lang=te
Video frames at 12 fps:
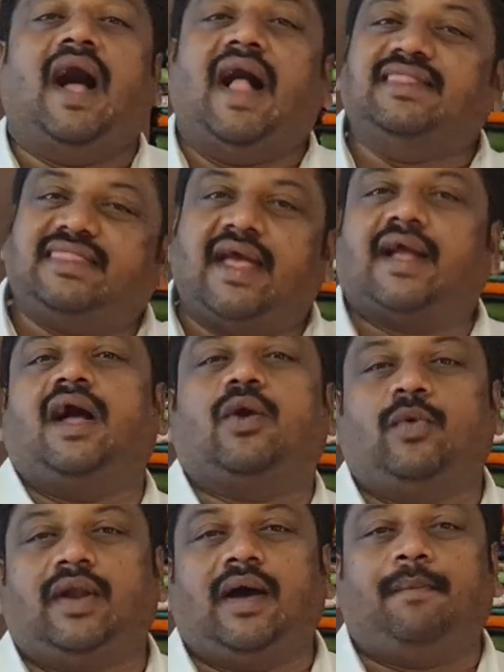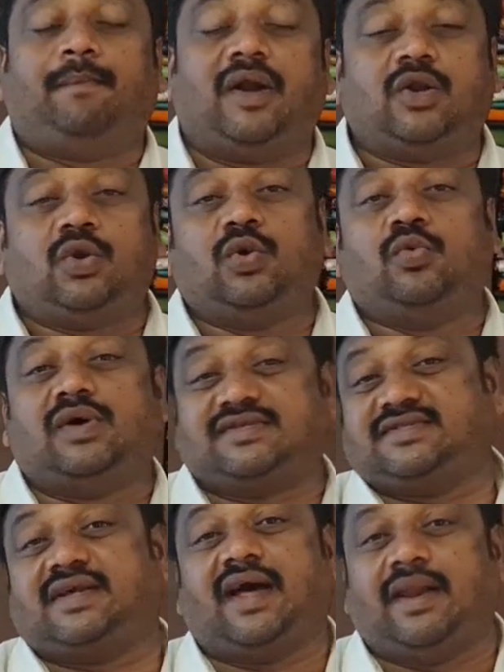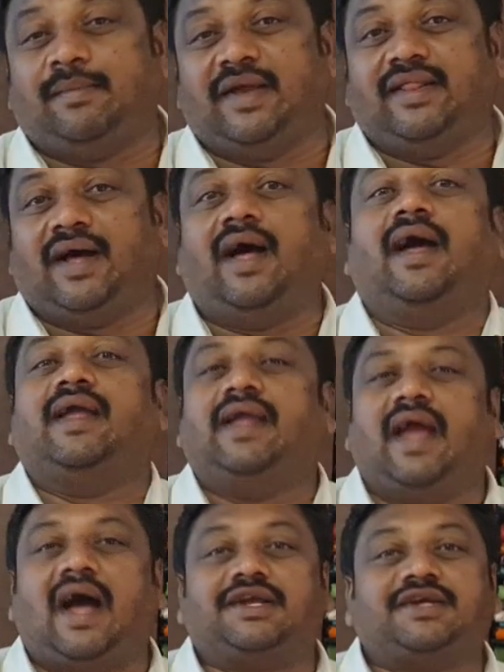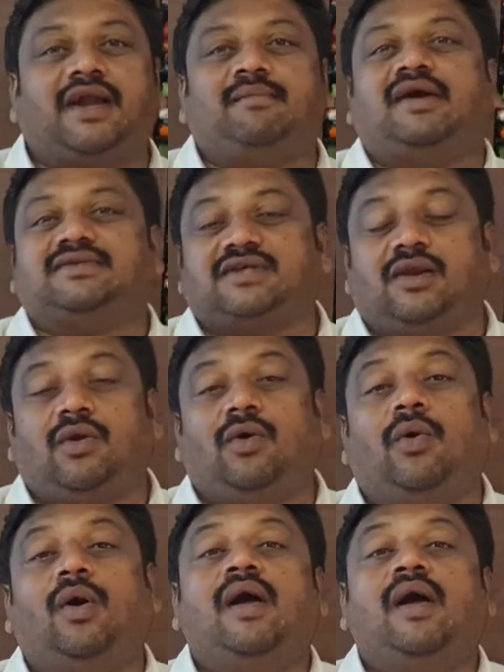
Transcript: అంతేకాకుండా పట్టు వస్త్రాల మీద ఈ ఆషాఢ మాసంలో